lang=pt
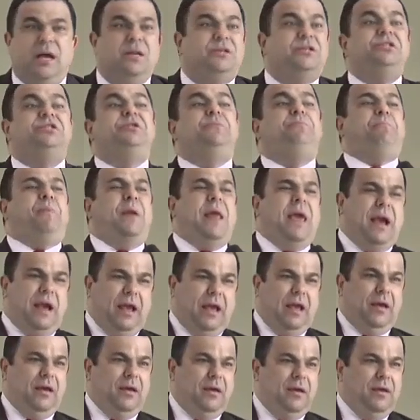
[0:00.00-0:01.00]
gente
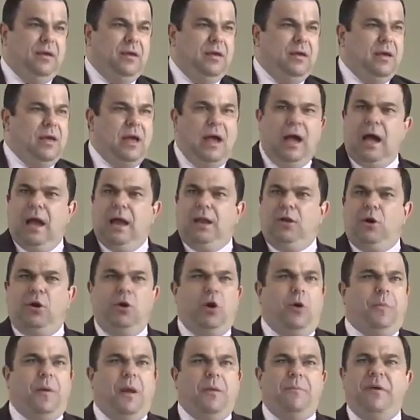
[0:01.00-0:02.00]
prega. Aí ele
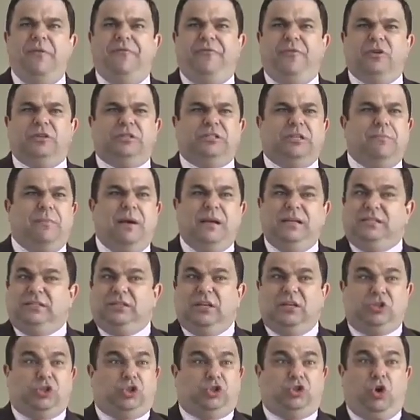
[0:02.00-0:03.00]
olhou para mim e falou assim: mas
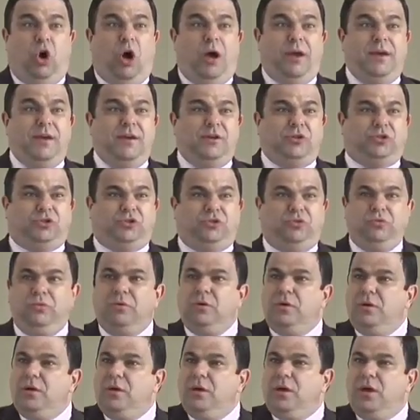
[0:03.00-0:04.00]
só isso?
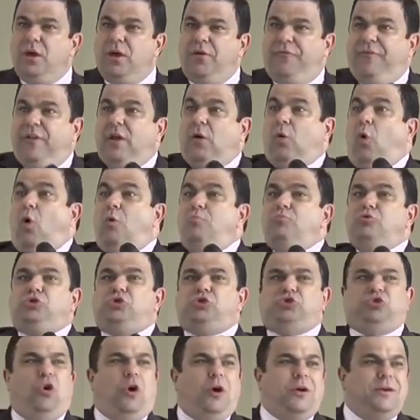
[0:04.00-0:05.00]
Eu falei, como só